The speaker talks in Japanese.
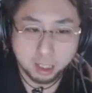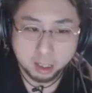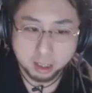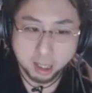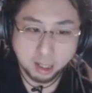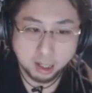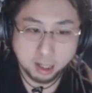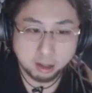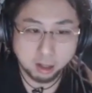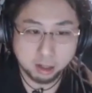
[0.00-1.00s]
現代の
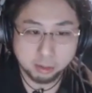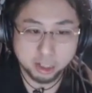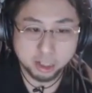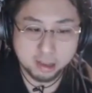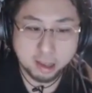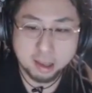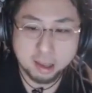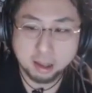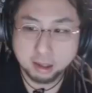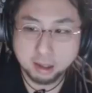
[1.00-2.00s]
金持ちって全員やっ
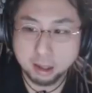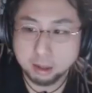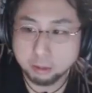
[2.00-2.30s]
てんだもん。